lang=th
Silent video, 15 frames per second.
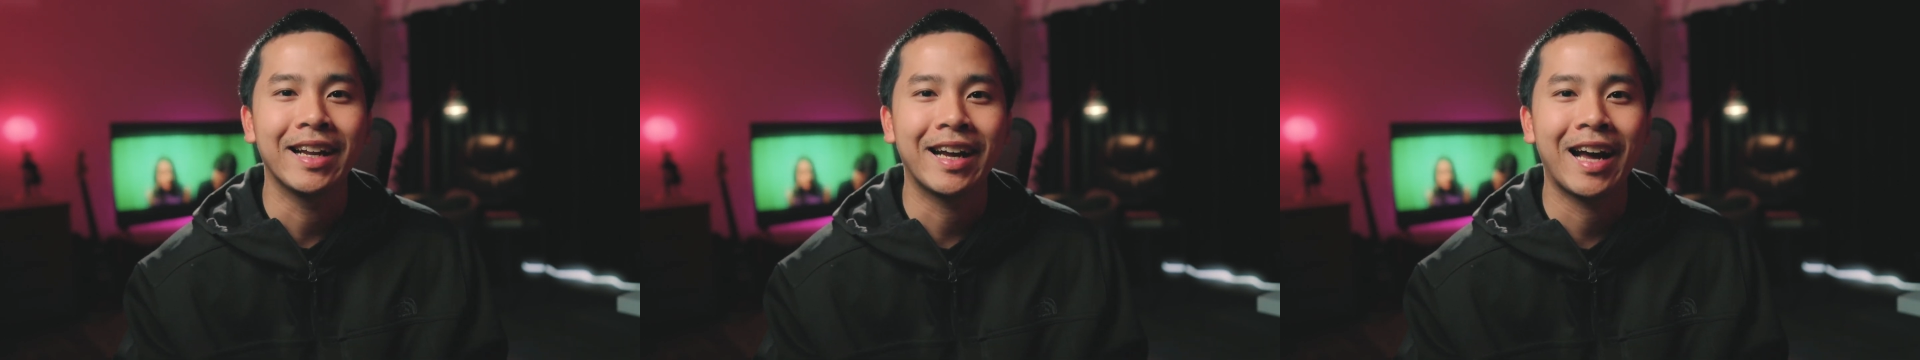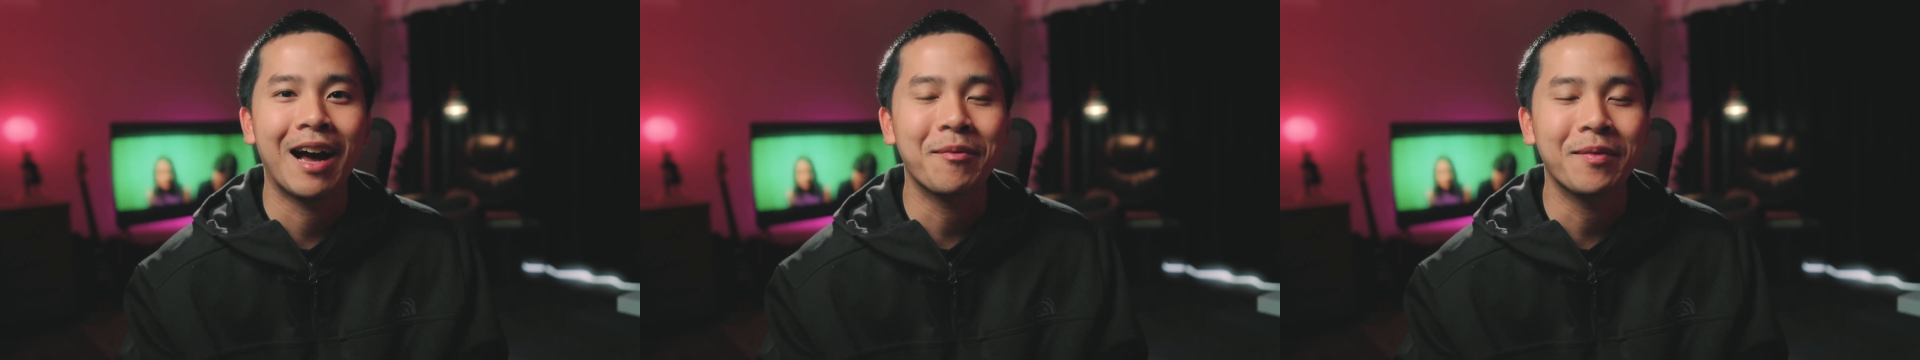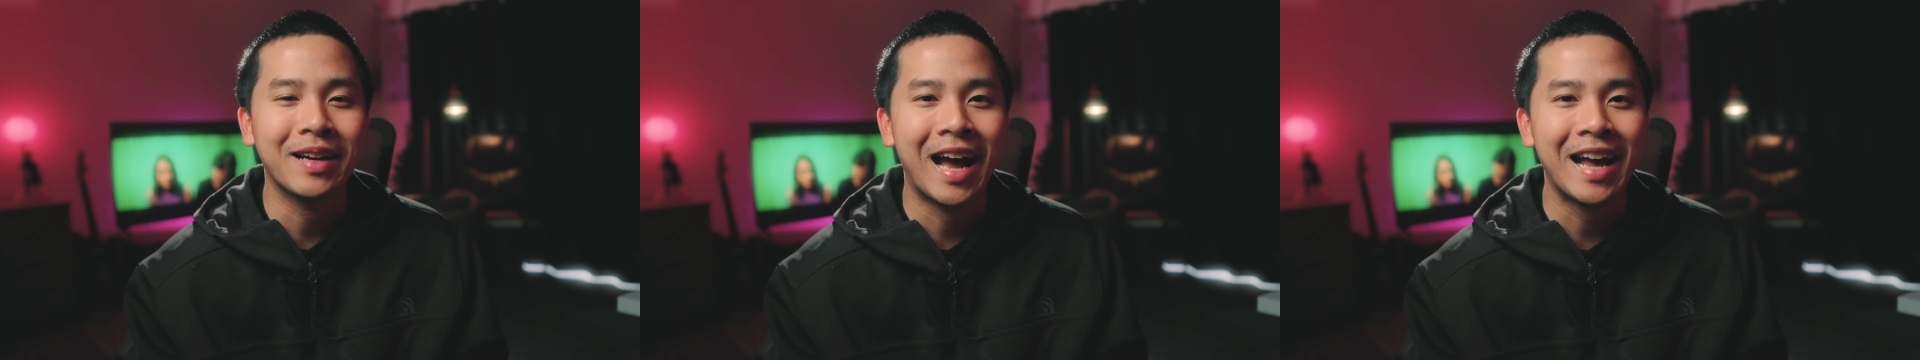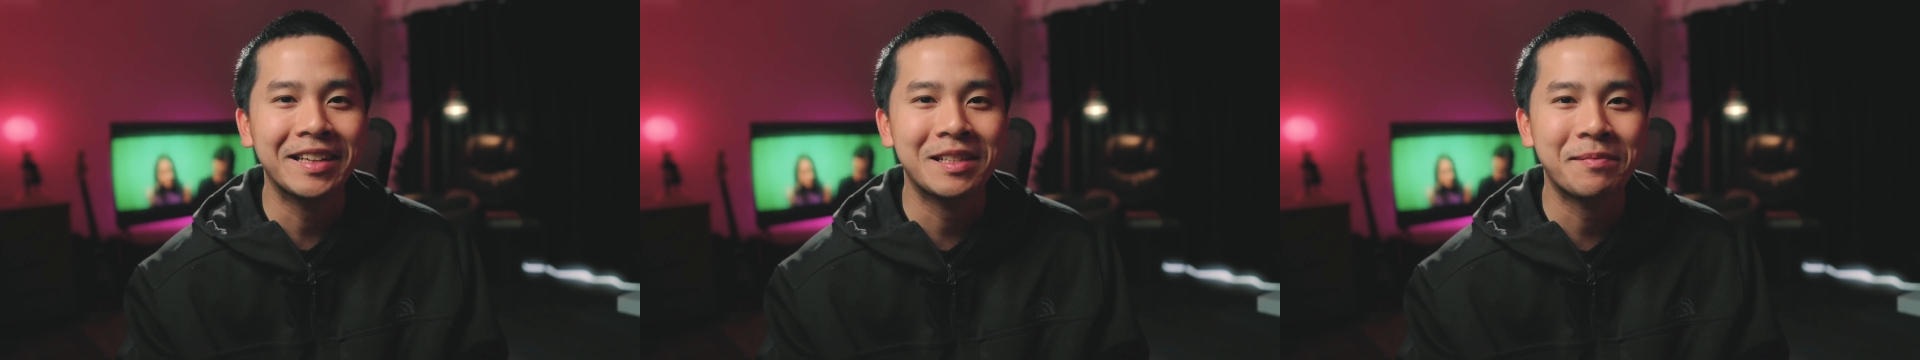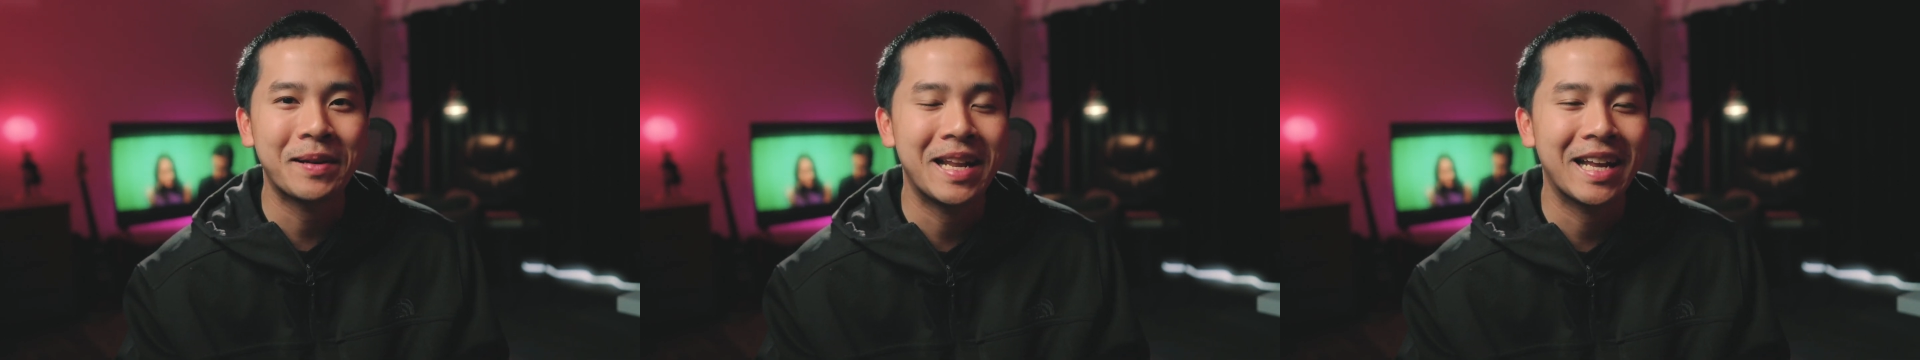นะครับ งั้น
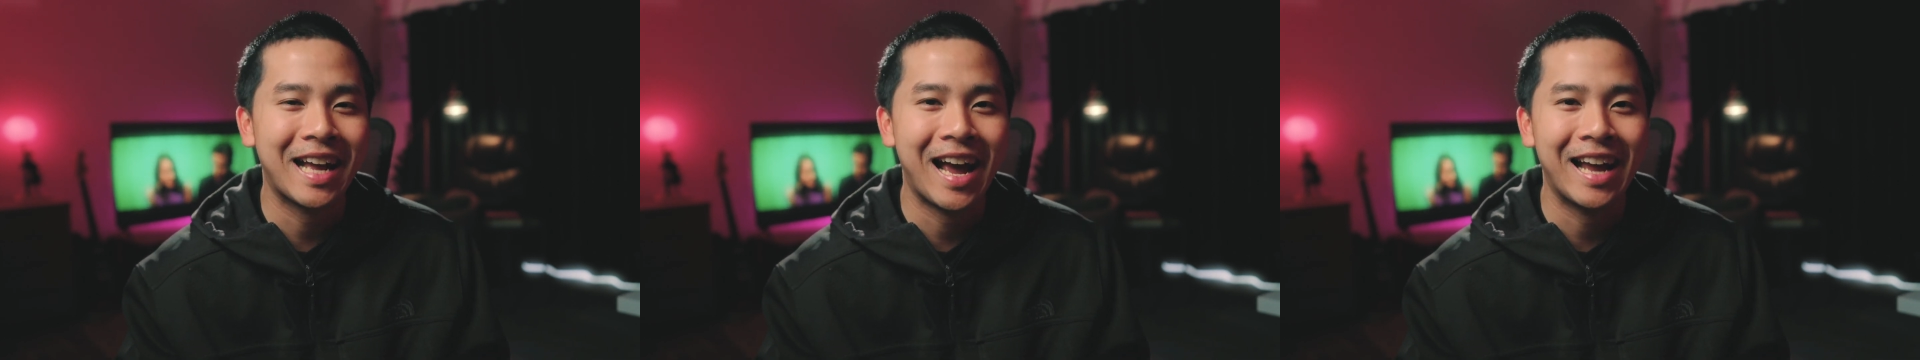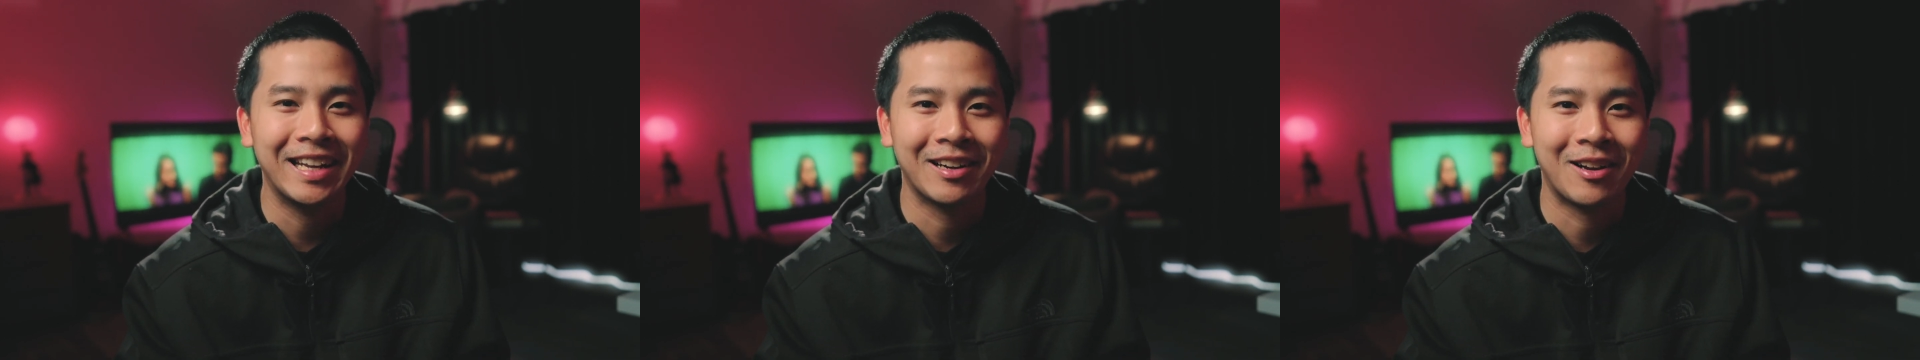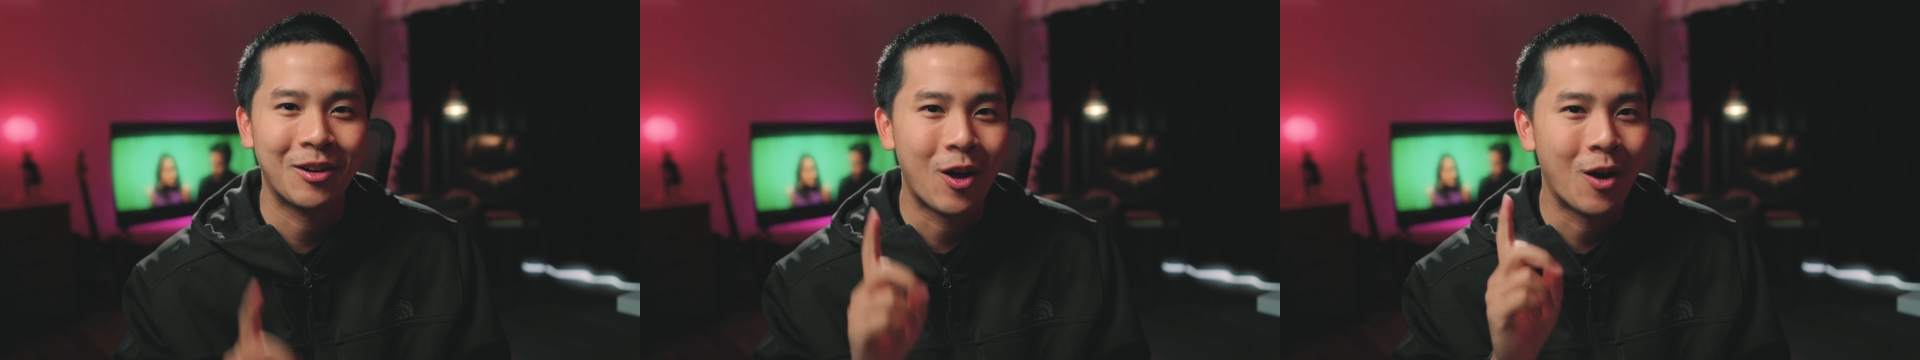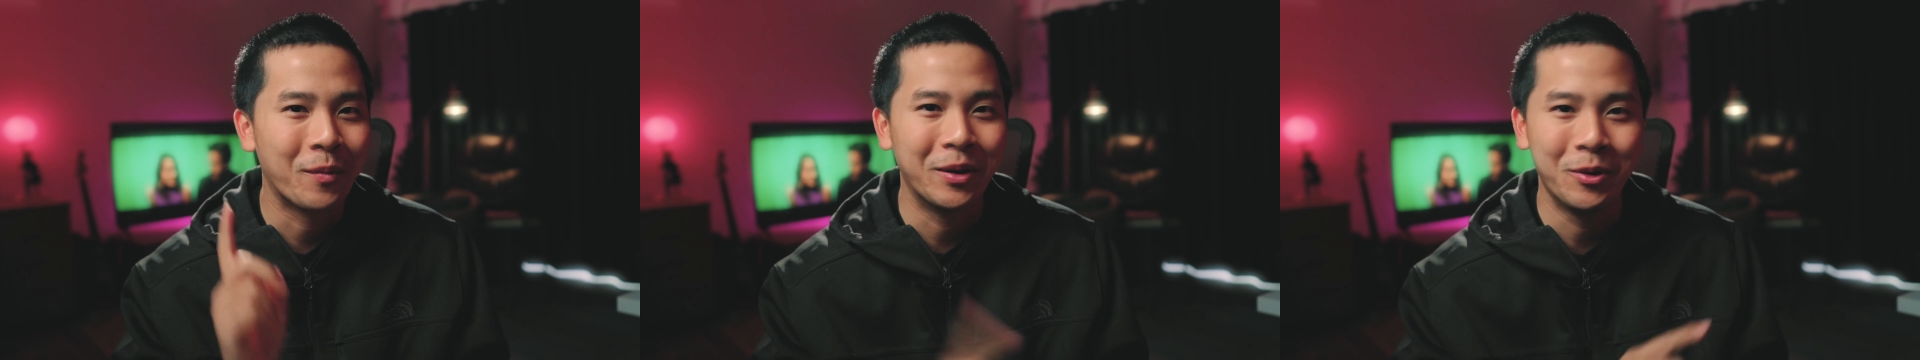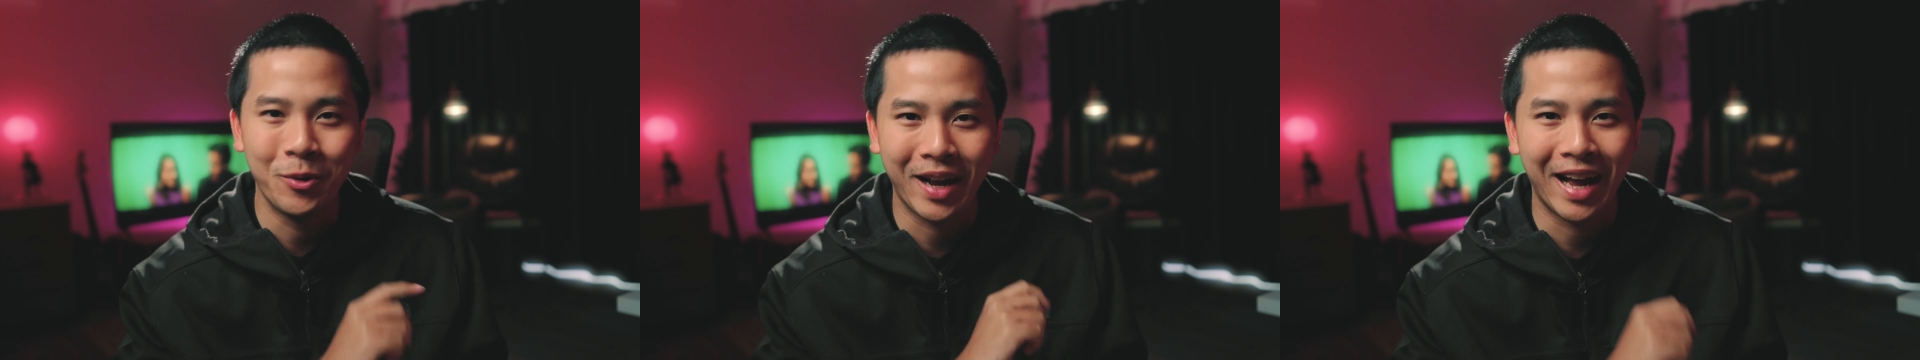จะเป็นยังไงเดี๋ยวเราลอง
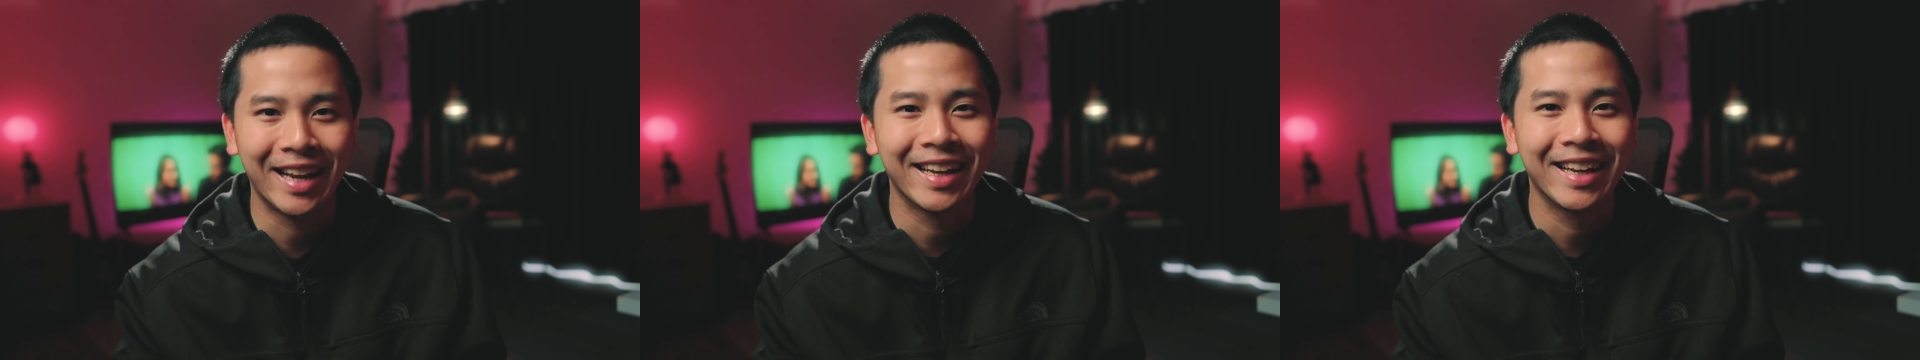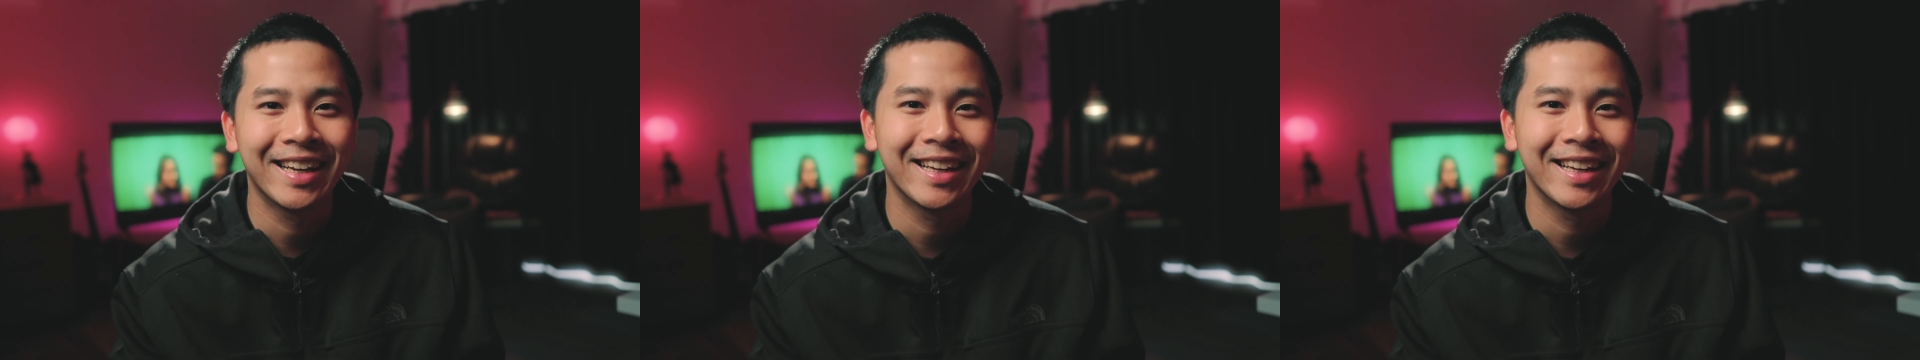ไปดูกัน